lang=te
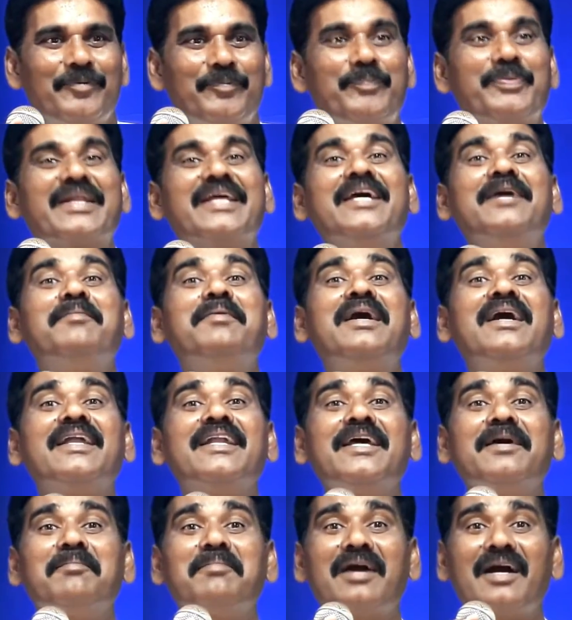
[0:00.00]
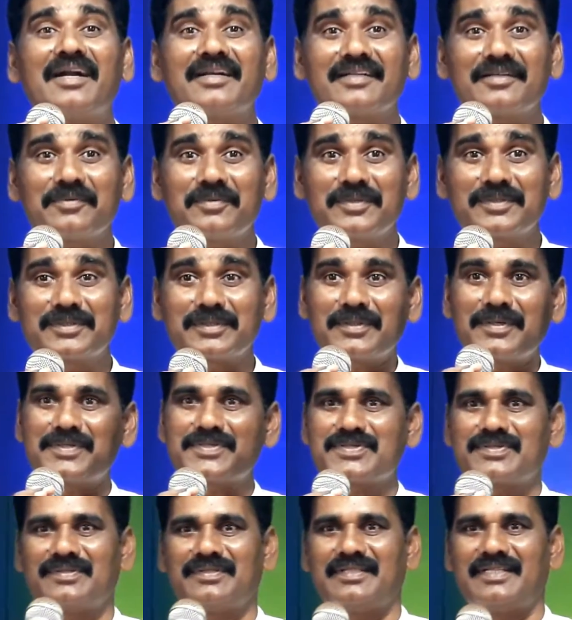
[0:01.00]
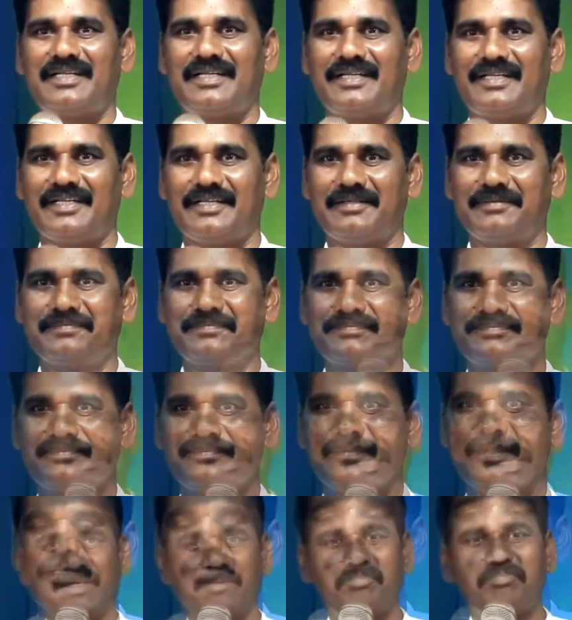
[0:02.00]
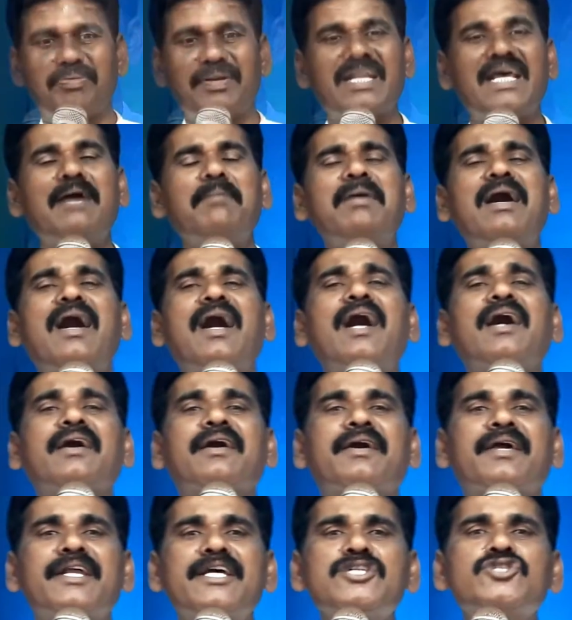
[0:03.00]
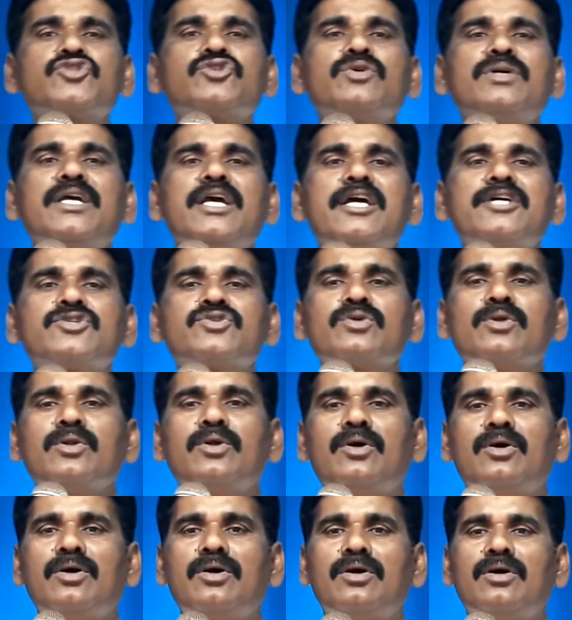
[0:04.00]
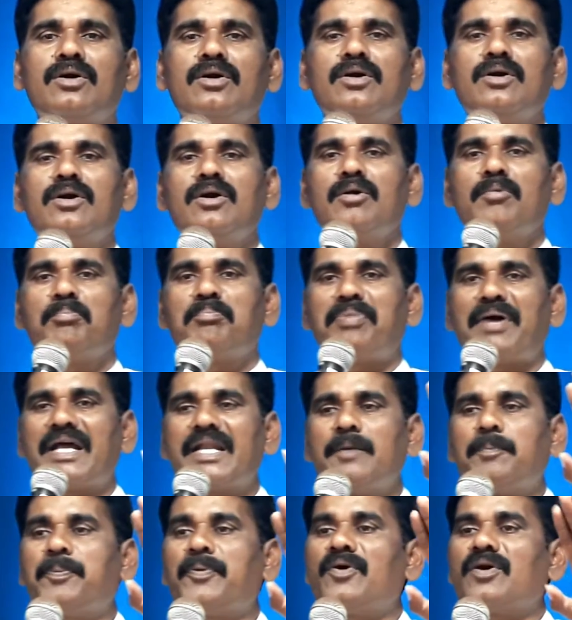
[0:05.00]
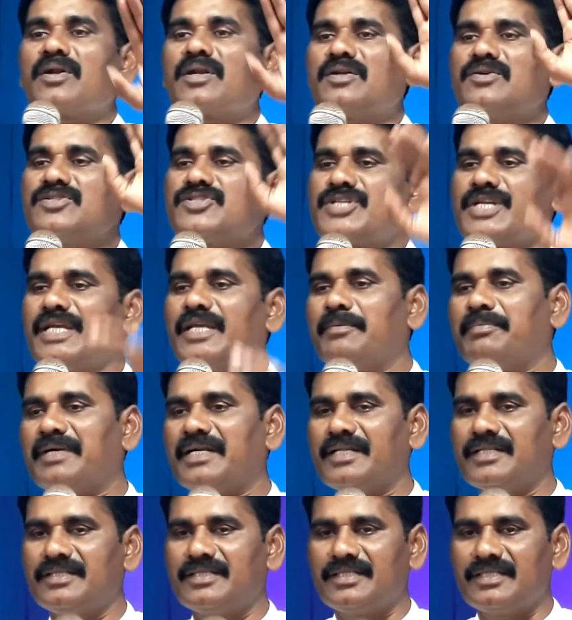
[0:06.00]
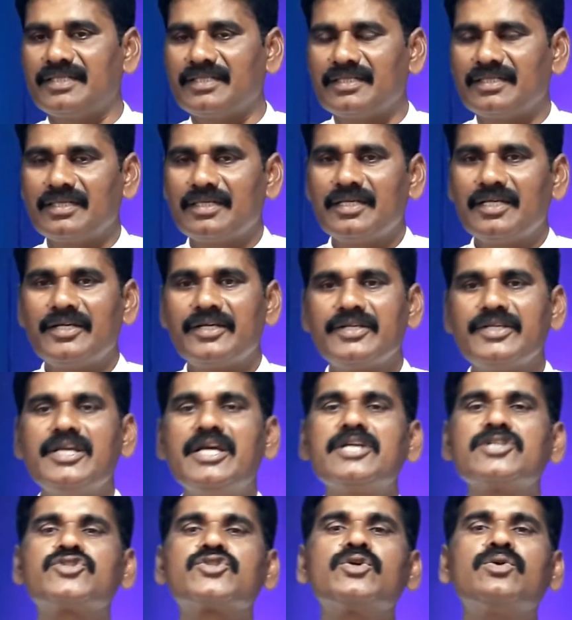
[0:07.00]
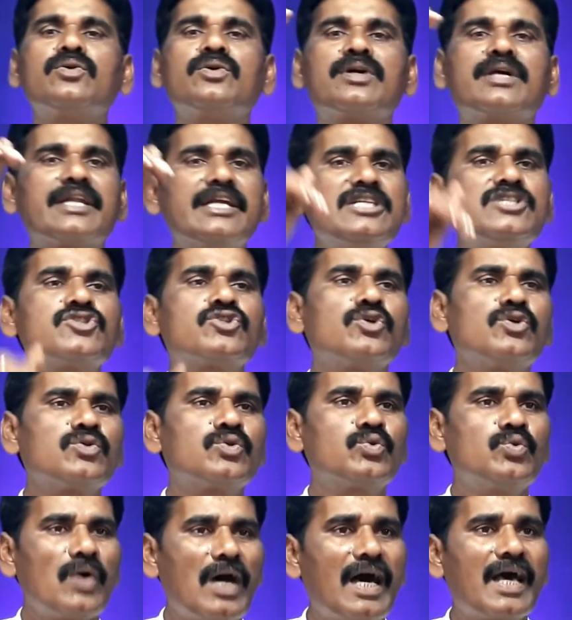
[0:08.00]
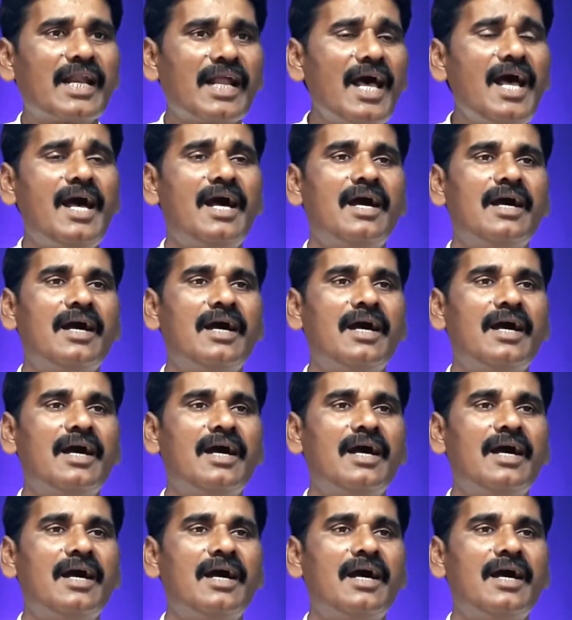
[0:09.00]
ప్రేమ అనే మాట గుర్తుకొస్తుందండి ప్రేమ క్రీస్తు యేసులో పరిపూర్ణం చేయబడింది యేసు క్రీస్తు ద్వారా